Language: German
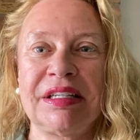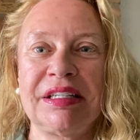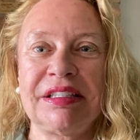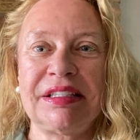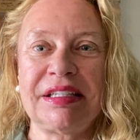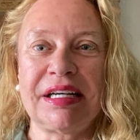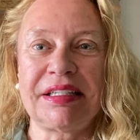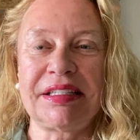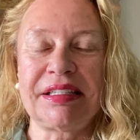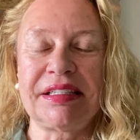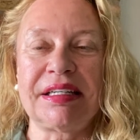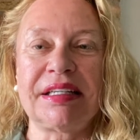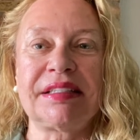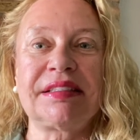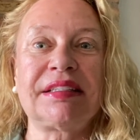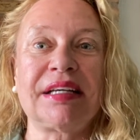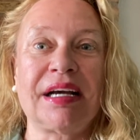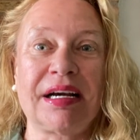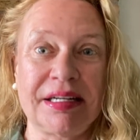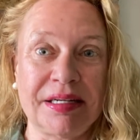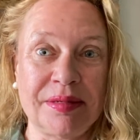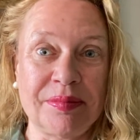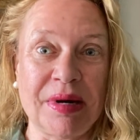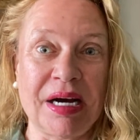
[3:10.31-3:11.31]
Ich hatte das
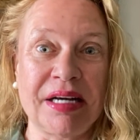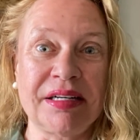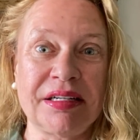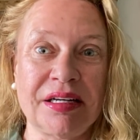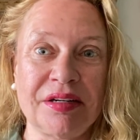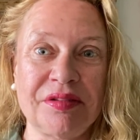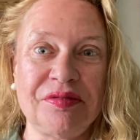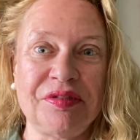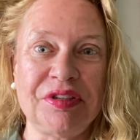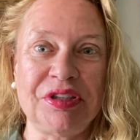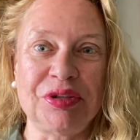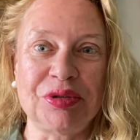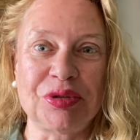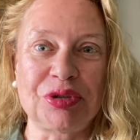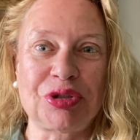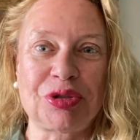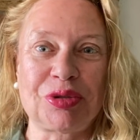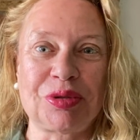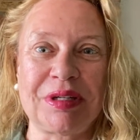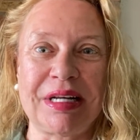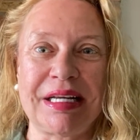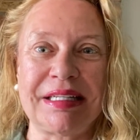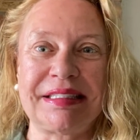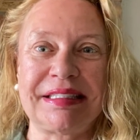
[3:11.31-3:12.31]
ja in einem anderen Video
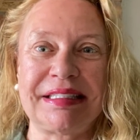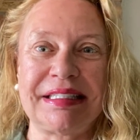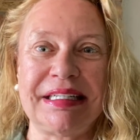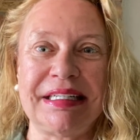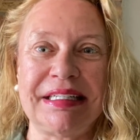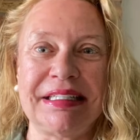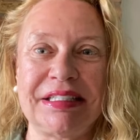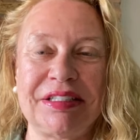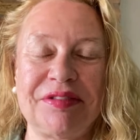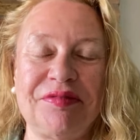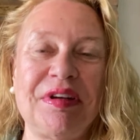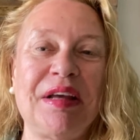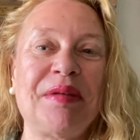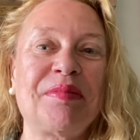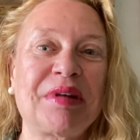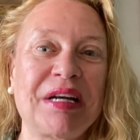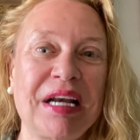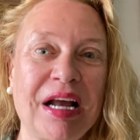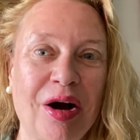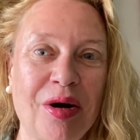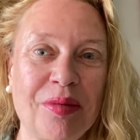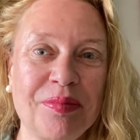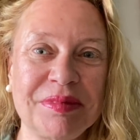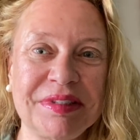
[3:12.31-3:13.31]
schon erzählt. Wem
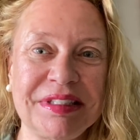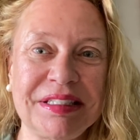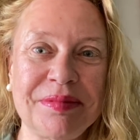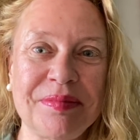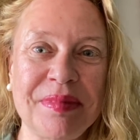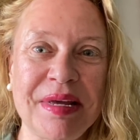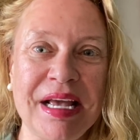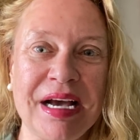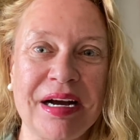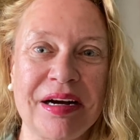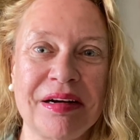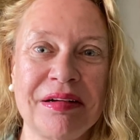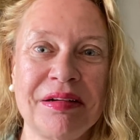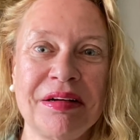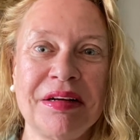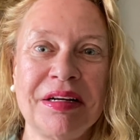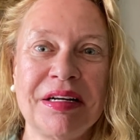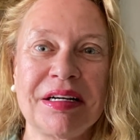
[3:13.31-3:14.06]
glauben Sie mehr?